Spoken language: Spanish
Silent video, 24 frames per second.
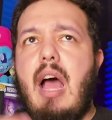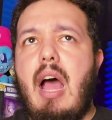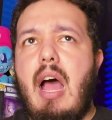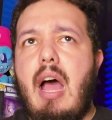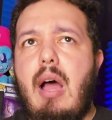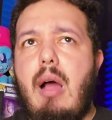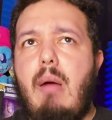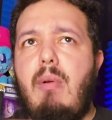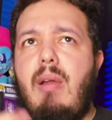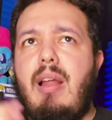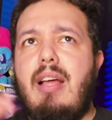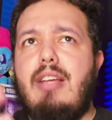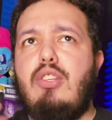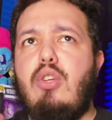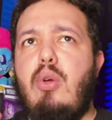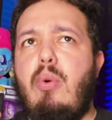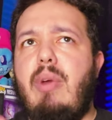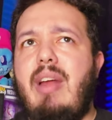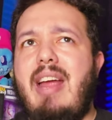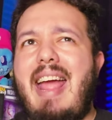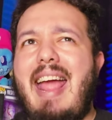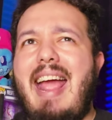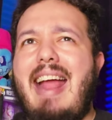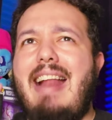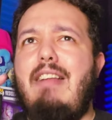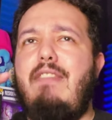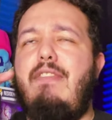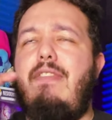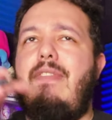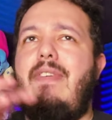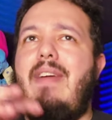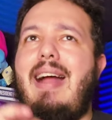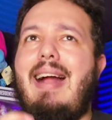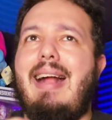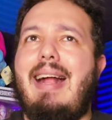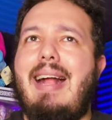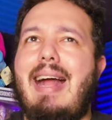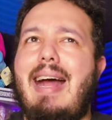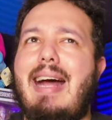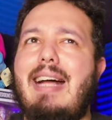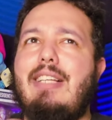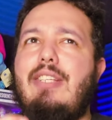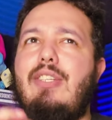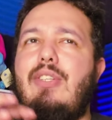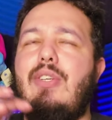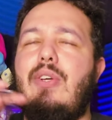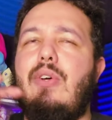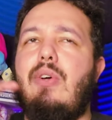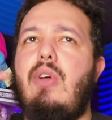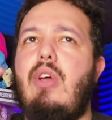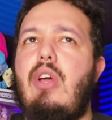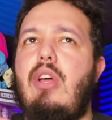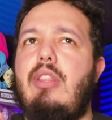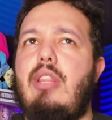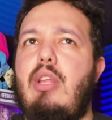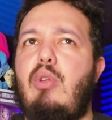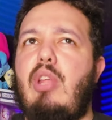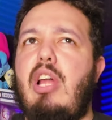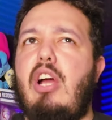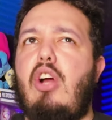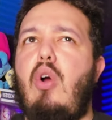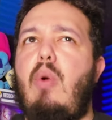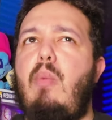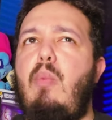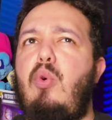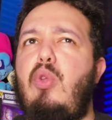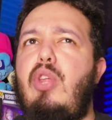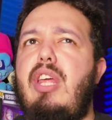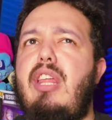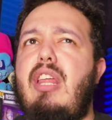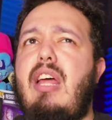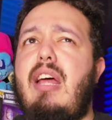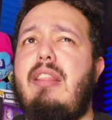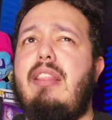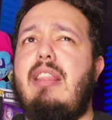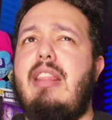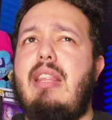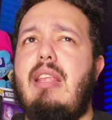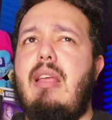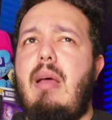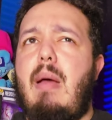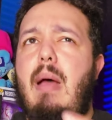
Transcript: habla sobre el fracaso de una comunidad